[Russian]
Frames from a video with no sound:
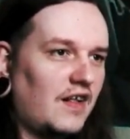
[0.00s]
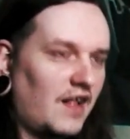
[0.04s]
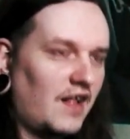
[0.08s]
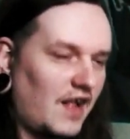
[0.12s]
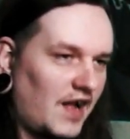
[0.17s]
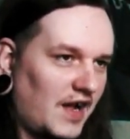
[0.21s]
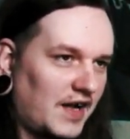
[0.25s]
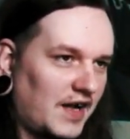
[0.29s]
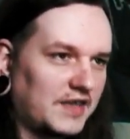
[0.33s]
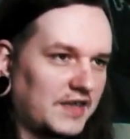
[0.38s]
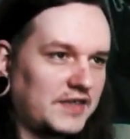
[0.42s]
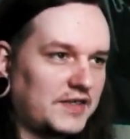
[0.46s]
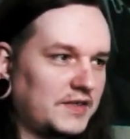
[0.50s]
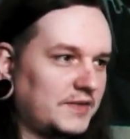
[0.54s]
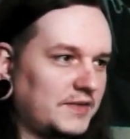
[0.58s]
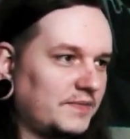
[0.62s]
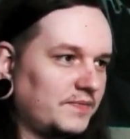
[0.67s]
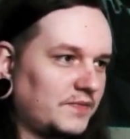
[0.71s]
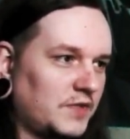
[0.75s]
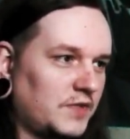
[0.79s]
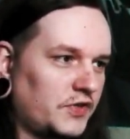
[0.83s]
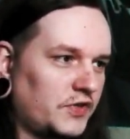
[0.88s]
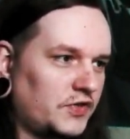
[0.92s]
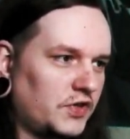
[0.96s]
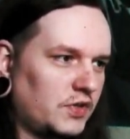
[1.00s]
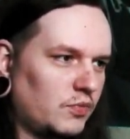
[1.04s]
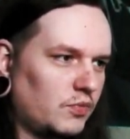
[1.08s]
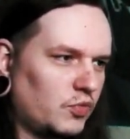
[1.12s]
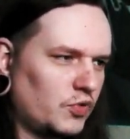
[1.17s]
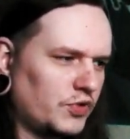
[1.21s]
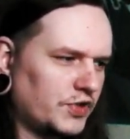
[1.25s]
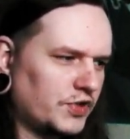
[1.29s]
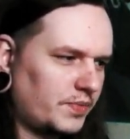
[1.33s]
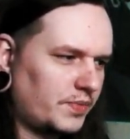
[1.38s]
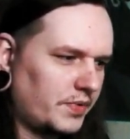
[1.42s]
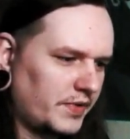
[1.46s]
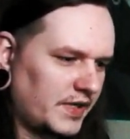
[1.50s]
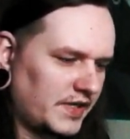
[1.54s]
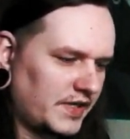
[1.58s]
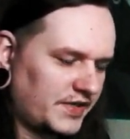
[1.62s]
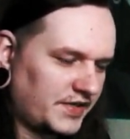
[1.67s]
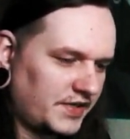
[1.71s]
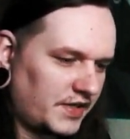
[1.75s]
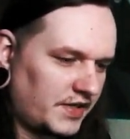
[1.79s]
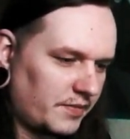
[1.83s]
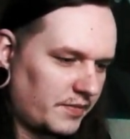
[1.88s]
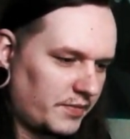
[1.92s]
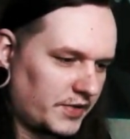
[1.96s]
А, я сегодня буду
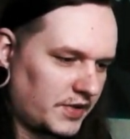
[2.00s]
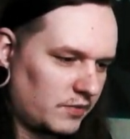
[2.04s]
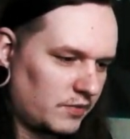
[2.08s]
запинаться, наверное,